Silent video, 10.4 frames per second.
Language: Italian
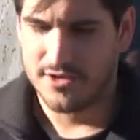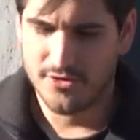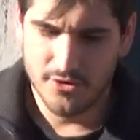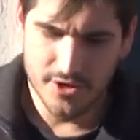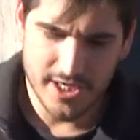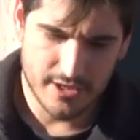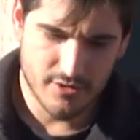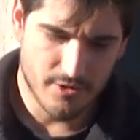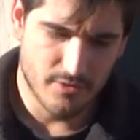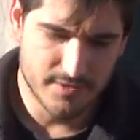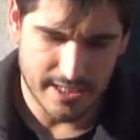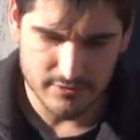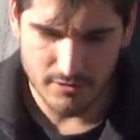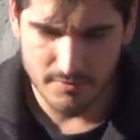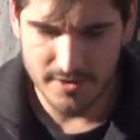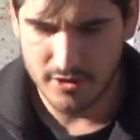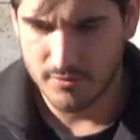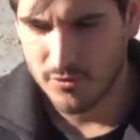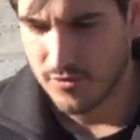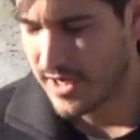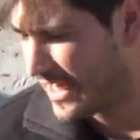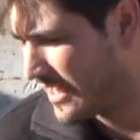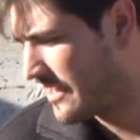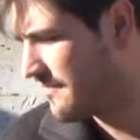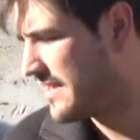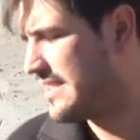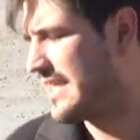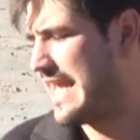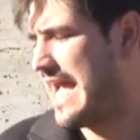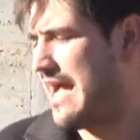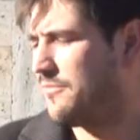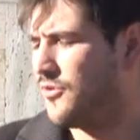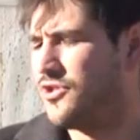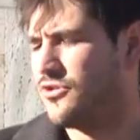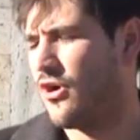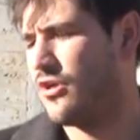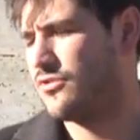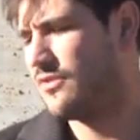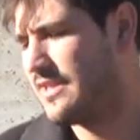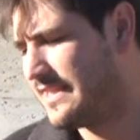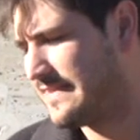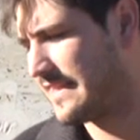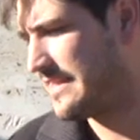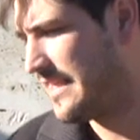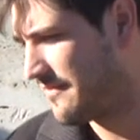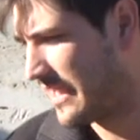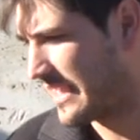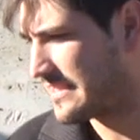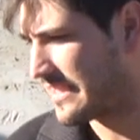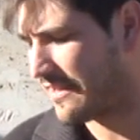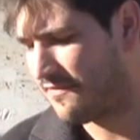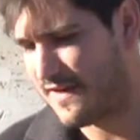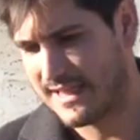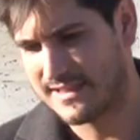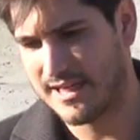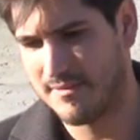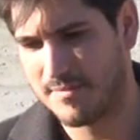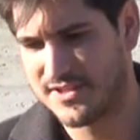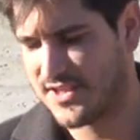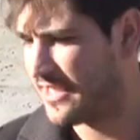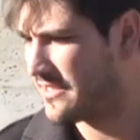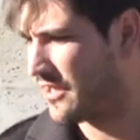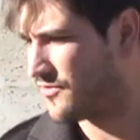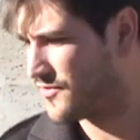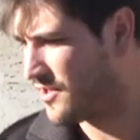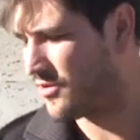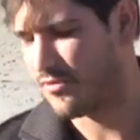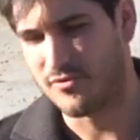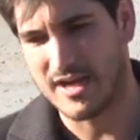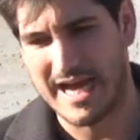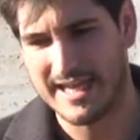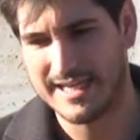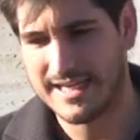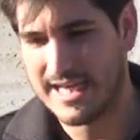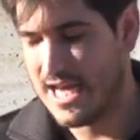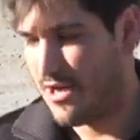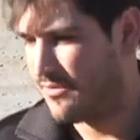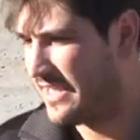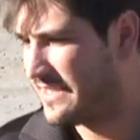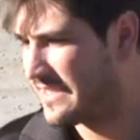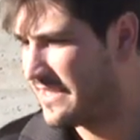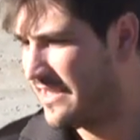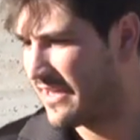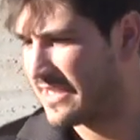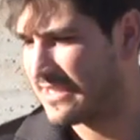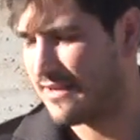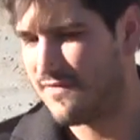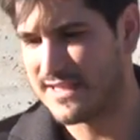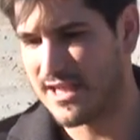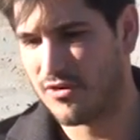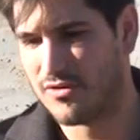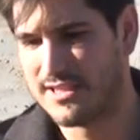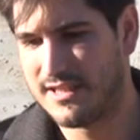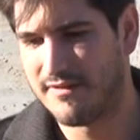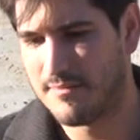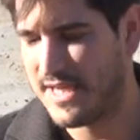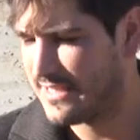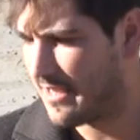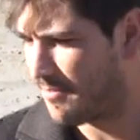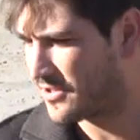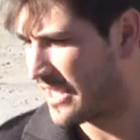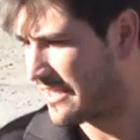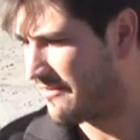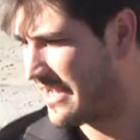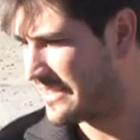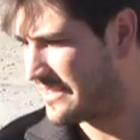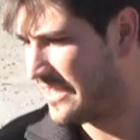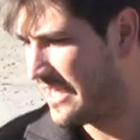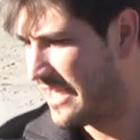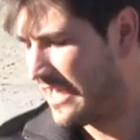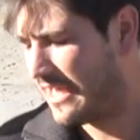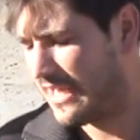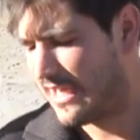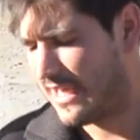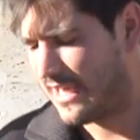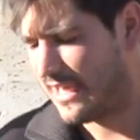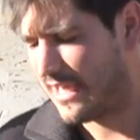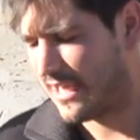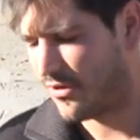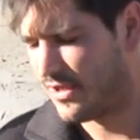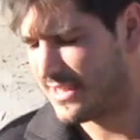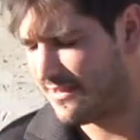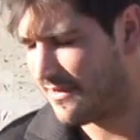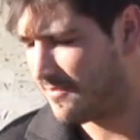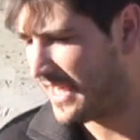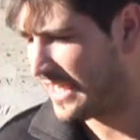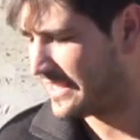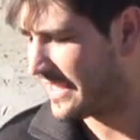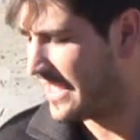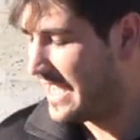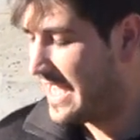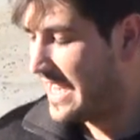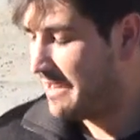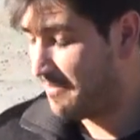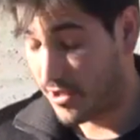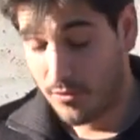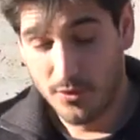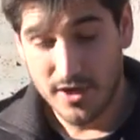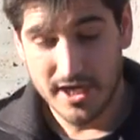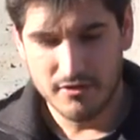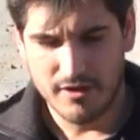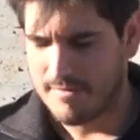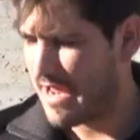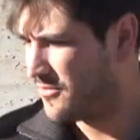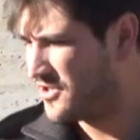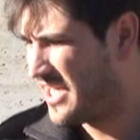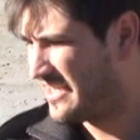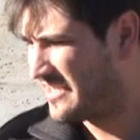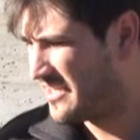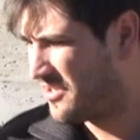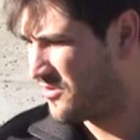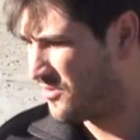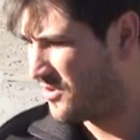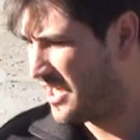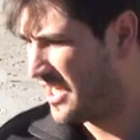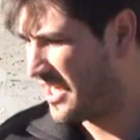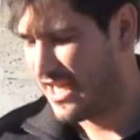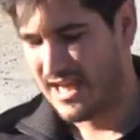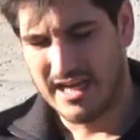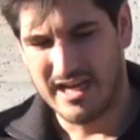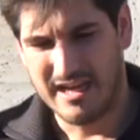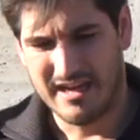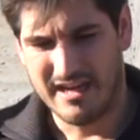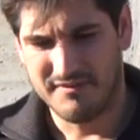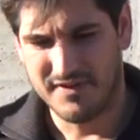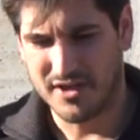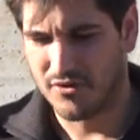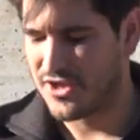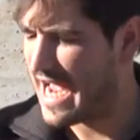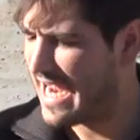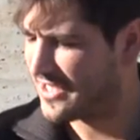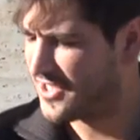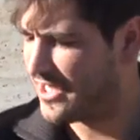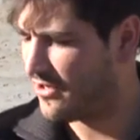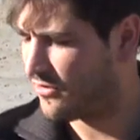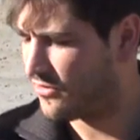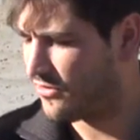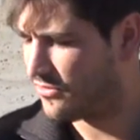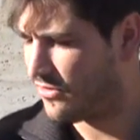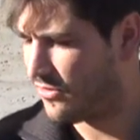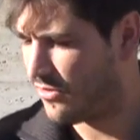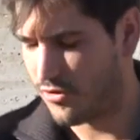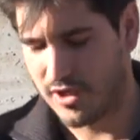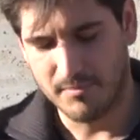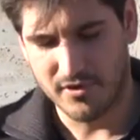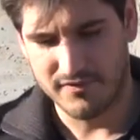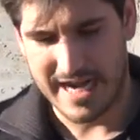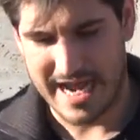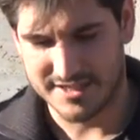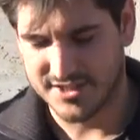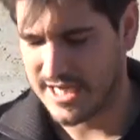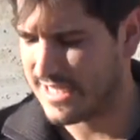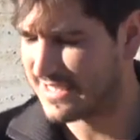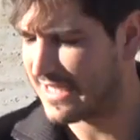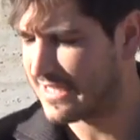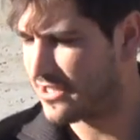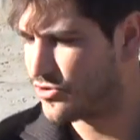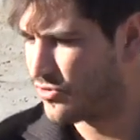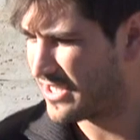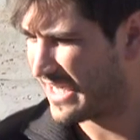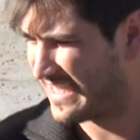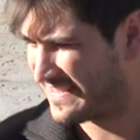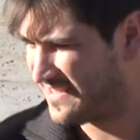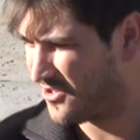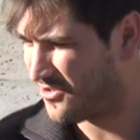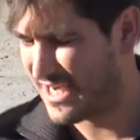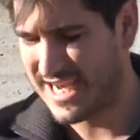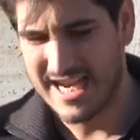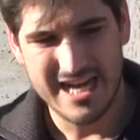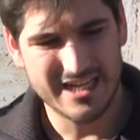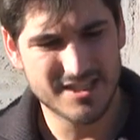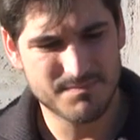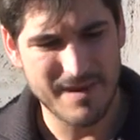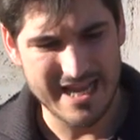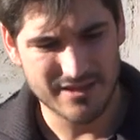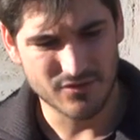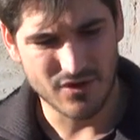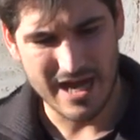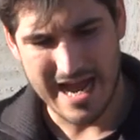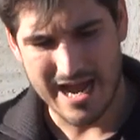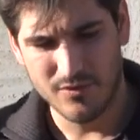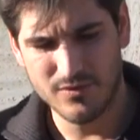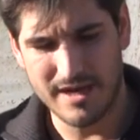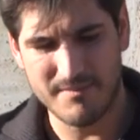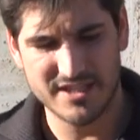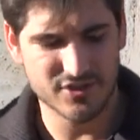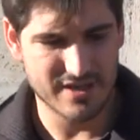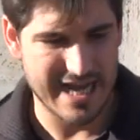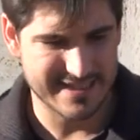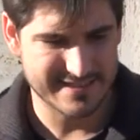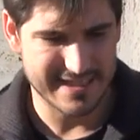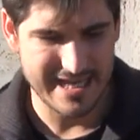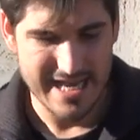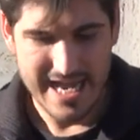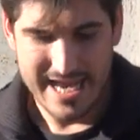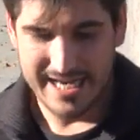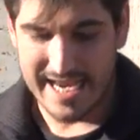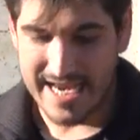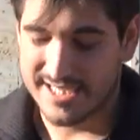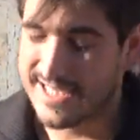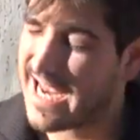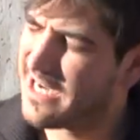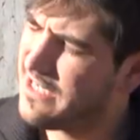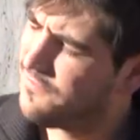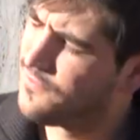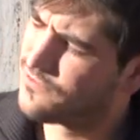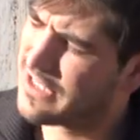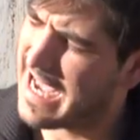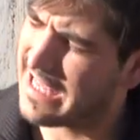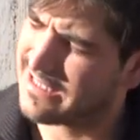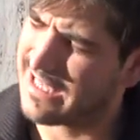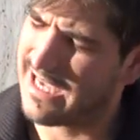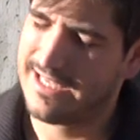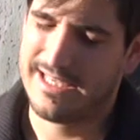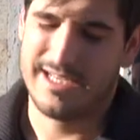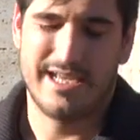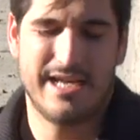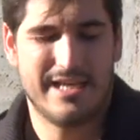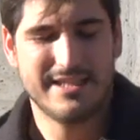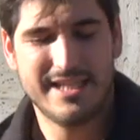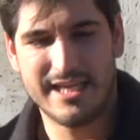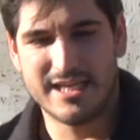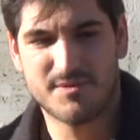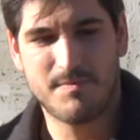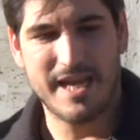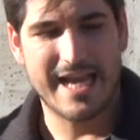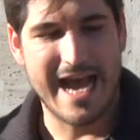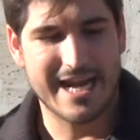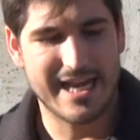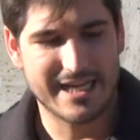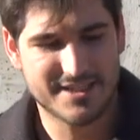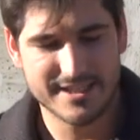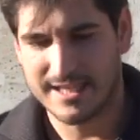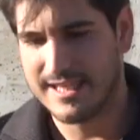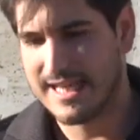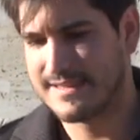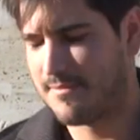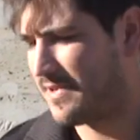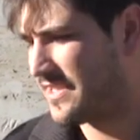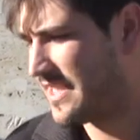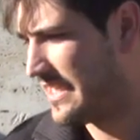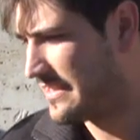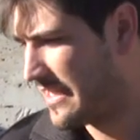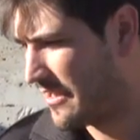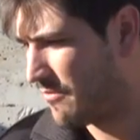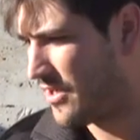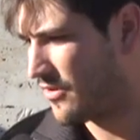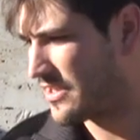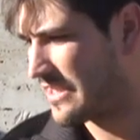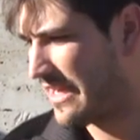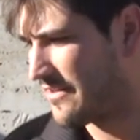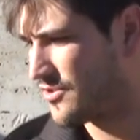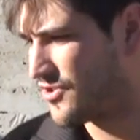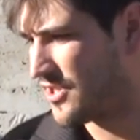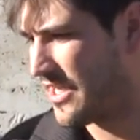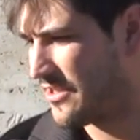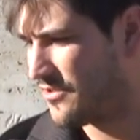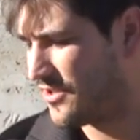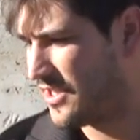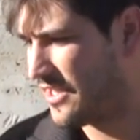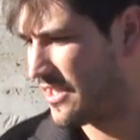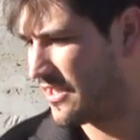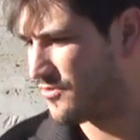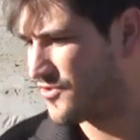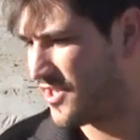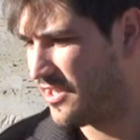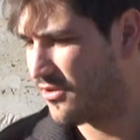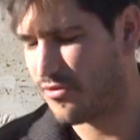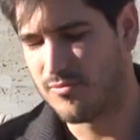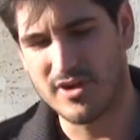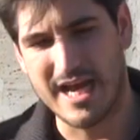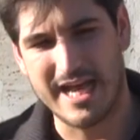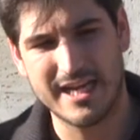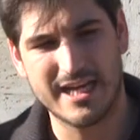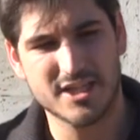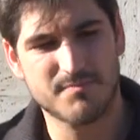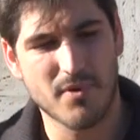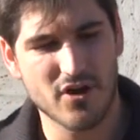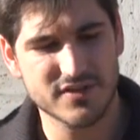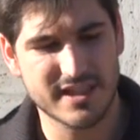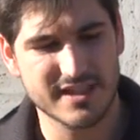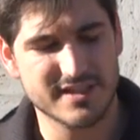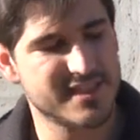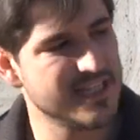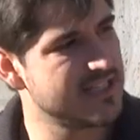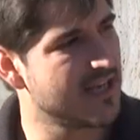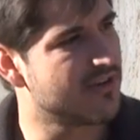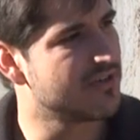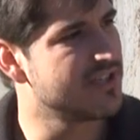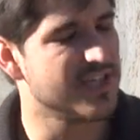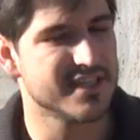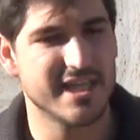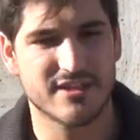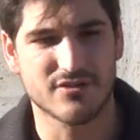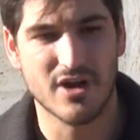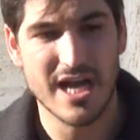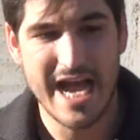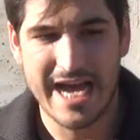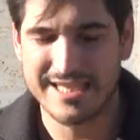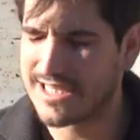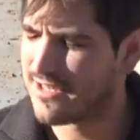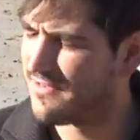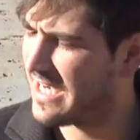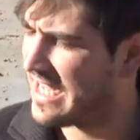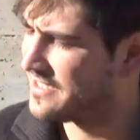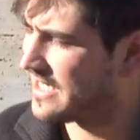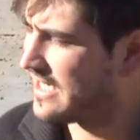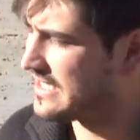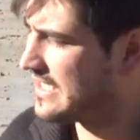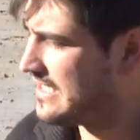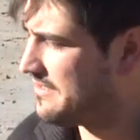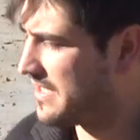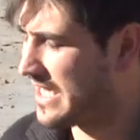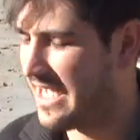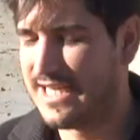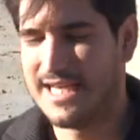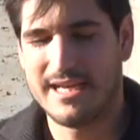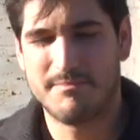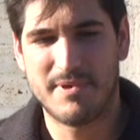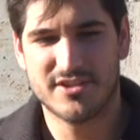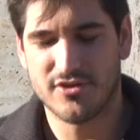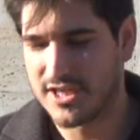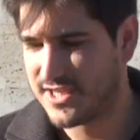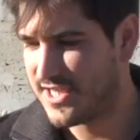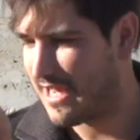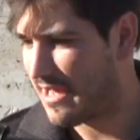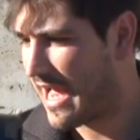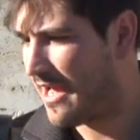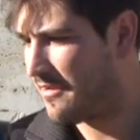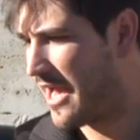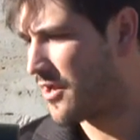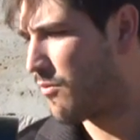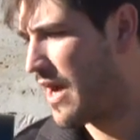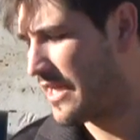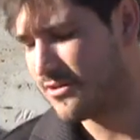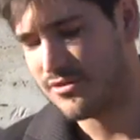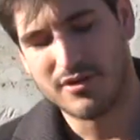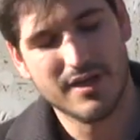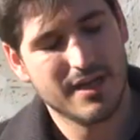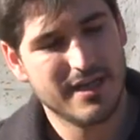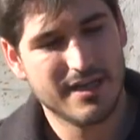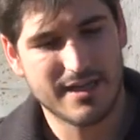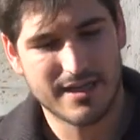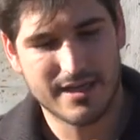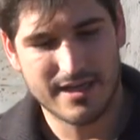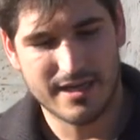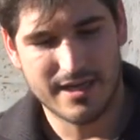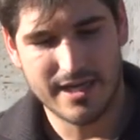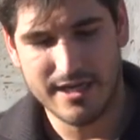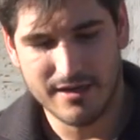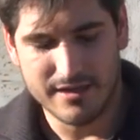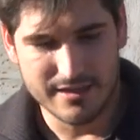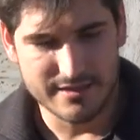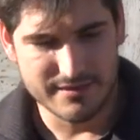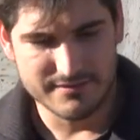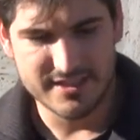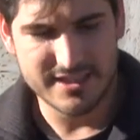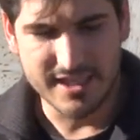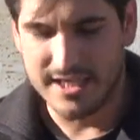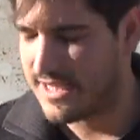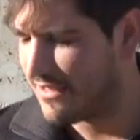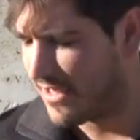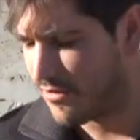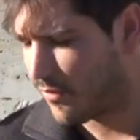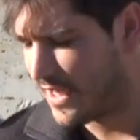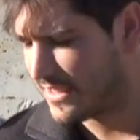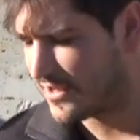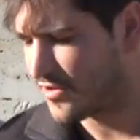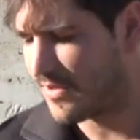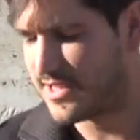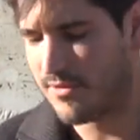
Noi come Comitato Acomene Comune rivendichiamo in toto l'iniziativa che è stata fatta nel precedente Consiglio Comunale, un'iniziativa che è stata fatta collettivamente e portata avanti eh, collettivamente e per cui non abbiamo niente di cui eh, vergognarci o, o, o rimproverarci. È stata la giusta reazione rispetto a una maggioranza che si è rifiutata di spiegare alla cittadinanza presente quello che stava succedendo in consiglio comunale e la risposta del sindaco che ci ha detto andatevi a leggere la delibera penso che sia alquanto eh, eh, descrittiva, eloquente insomma,